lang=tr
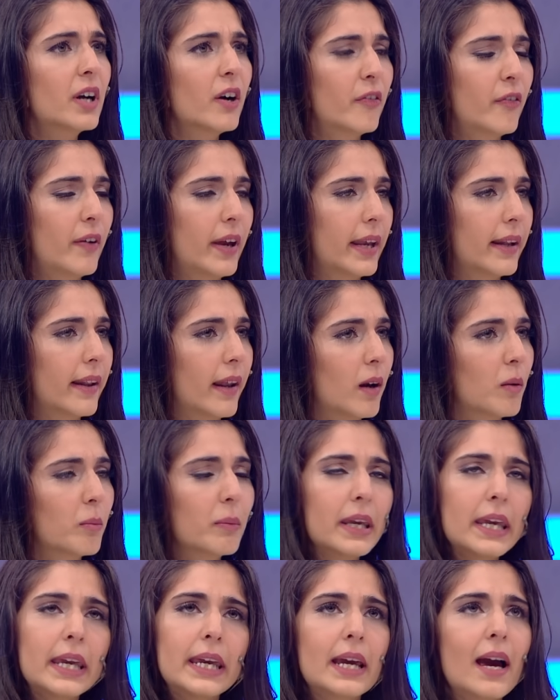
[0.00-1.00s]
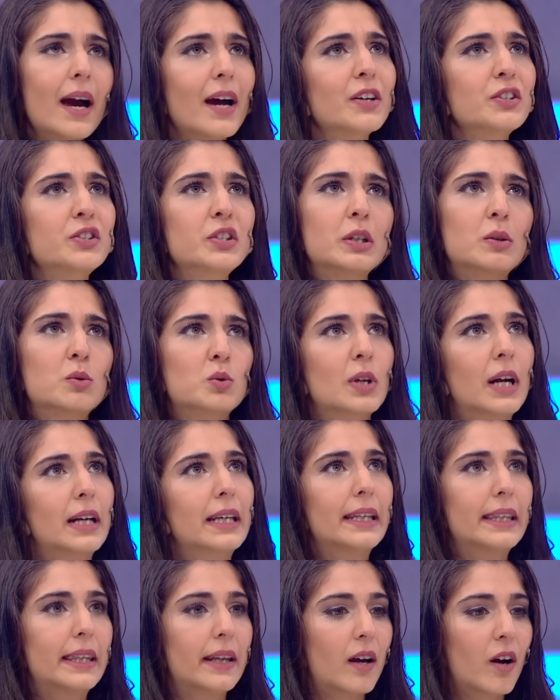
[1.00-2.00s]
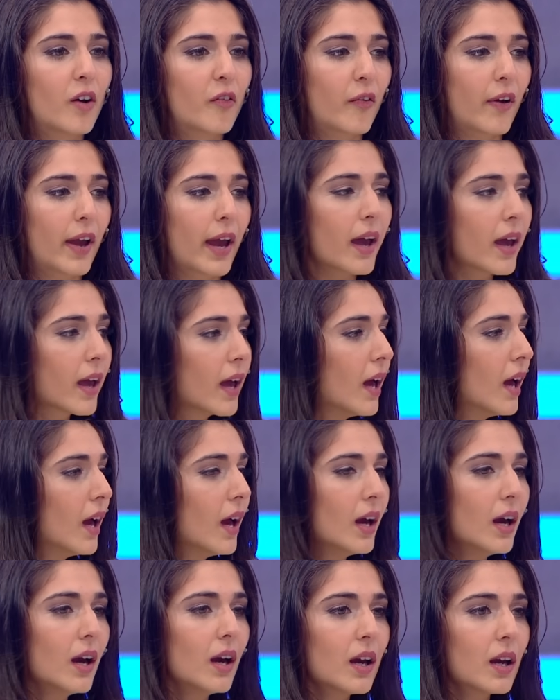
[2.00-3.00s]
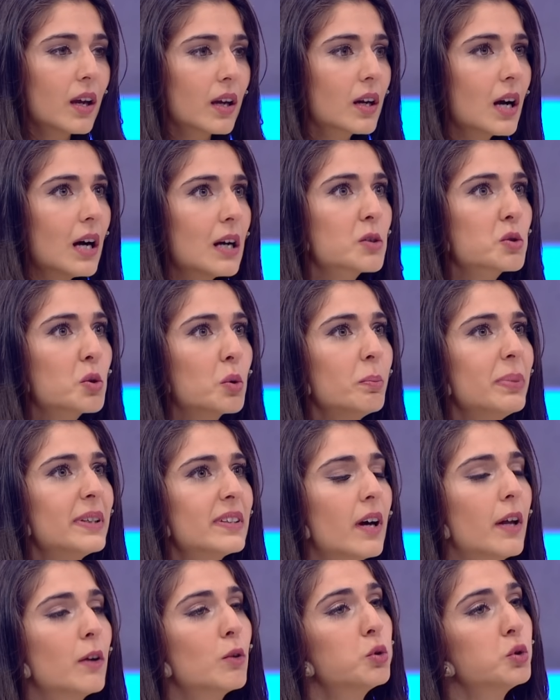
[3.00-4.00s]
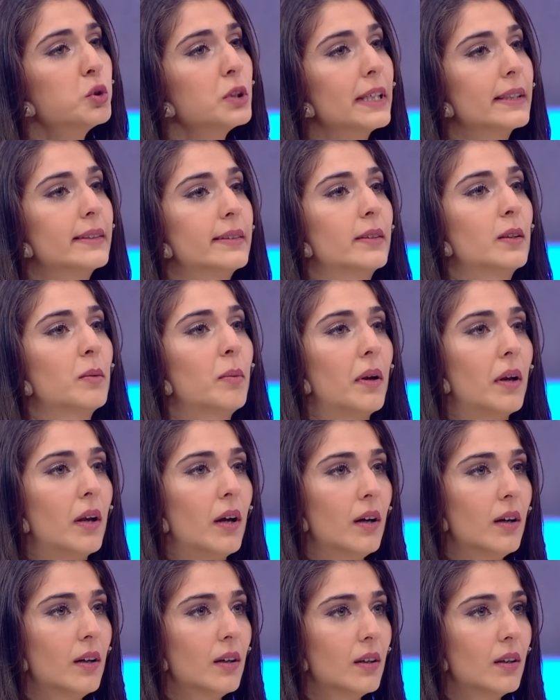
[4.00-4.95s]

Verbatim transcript: bir kafeye gidelim. İyi her şey güzel gittik kafeye. E, garson bir tane kutu getirdi bana.